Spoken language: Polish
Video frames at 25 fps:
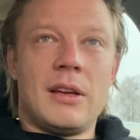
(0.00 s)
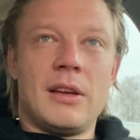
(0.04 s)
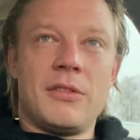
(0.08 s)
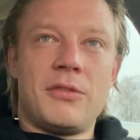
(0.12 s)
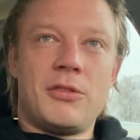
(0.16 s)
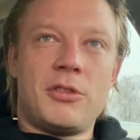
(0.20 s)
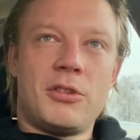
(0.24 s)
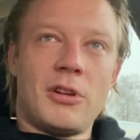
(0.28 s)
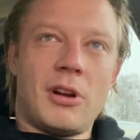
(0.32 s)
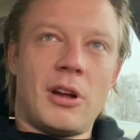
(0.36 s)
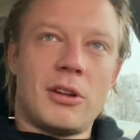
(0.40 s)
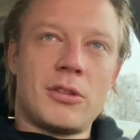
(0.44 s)

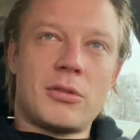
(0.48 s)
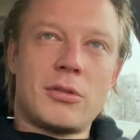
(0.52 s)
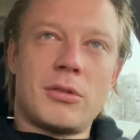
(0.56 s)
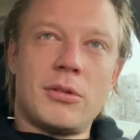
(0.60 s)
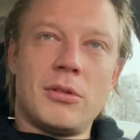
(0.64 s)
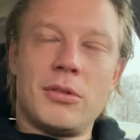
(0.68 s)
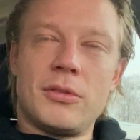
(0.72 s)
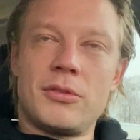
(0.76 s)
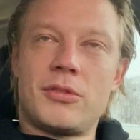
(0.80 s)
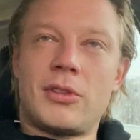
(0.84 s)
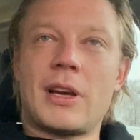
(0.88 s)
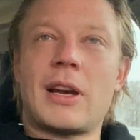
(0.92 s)
w
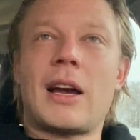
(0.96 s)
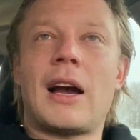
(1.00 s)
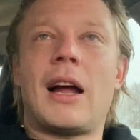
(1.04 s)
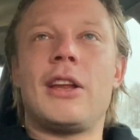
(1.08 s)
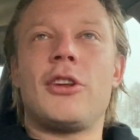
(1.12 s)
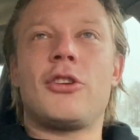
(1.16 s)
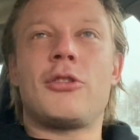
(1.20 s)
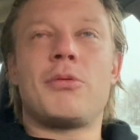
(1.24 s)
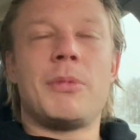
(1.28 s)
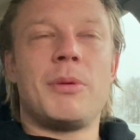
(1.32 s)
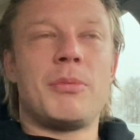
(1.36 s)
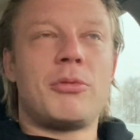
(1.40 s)
środku,
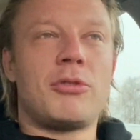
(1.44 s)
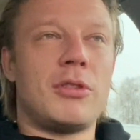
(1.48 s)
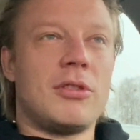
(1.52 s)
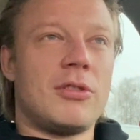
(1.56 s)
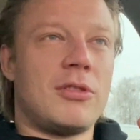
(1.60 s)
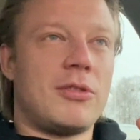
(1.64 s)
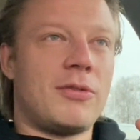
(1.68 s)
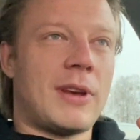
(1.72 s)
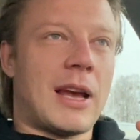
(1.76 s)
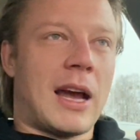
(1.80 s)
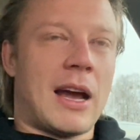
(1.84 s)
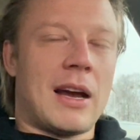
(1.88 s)
czekaliśmy przy
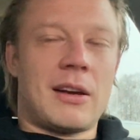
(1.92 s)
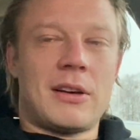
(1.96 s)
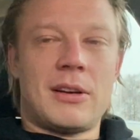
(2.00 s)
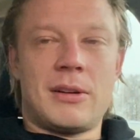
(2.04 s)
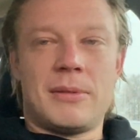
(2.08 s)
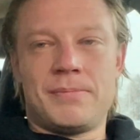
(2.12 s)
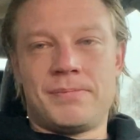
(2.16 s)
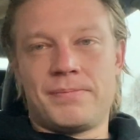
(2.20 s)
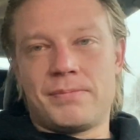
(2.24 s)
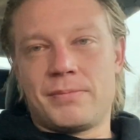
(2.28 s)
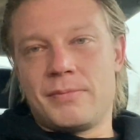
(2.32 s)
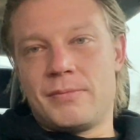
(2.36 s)

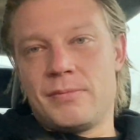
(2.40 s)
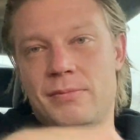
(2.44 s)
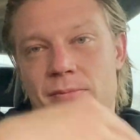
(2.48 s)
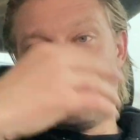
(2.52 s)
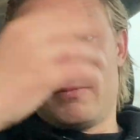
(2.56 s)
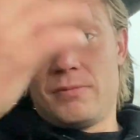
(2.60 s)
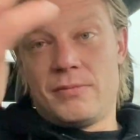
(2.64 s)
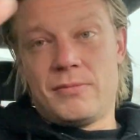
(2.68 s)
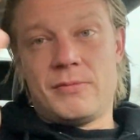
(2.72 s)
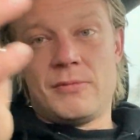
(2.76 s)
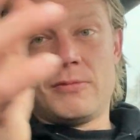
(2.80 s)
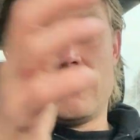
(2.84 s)
drzwiach,
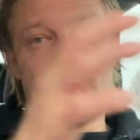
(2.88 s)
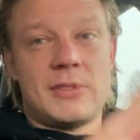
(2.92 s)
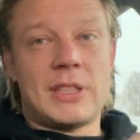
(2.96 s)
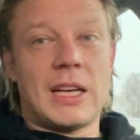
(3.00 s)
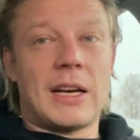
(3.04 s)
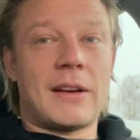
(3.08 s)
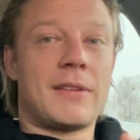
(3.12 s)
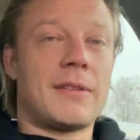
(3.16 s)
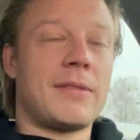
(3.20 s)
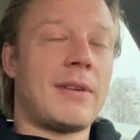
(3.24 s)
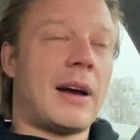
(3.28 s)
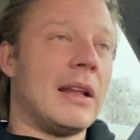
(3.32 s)

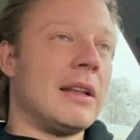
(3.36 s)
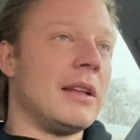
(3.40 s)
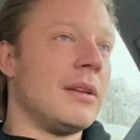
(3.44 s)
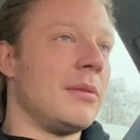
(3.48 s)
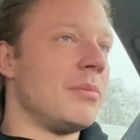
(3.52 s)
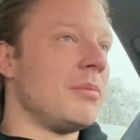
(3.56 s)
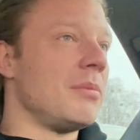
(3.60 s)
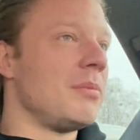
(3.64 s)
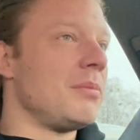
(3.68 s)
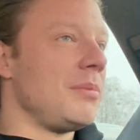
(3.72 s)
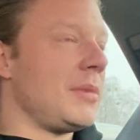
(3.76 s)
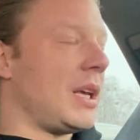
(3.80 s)
tak
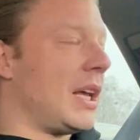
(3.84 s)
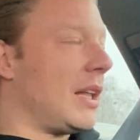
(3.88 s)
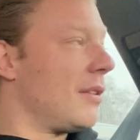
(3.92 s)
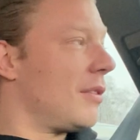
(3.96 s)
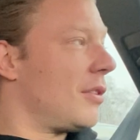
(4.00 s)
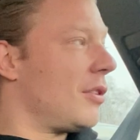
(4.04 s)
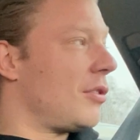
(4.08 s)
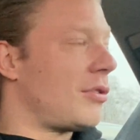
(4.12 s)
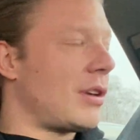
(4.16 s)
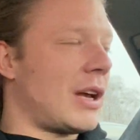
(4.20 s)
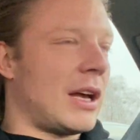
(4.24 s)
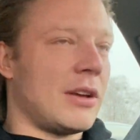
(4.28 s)
zwanym
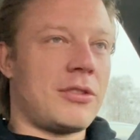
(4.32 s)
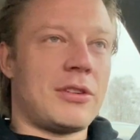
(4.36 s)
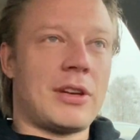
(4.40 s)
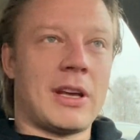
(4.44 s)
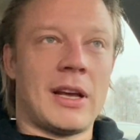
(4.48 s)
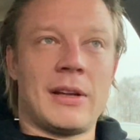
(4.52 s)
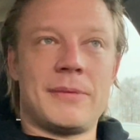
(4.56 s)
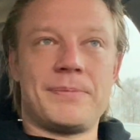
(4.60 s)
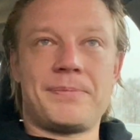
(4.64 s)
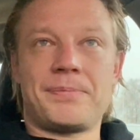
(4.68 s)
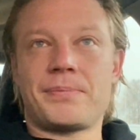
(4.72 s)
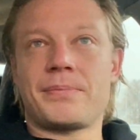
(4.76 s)

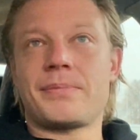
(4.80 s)
międzyczasie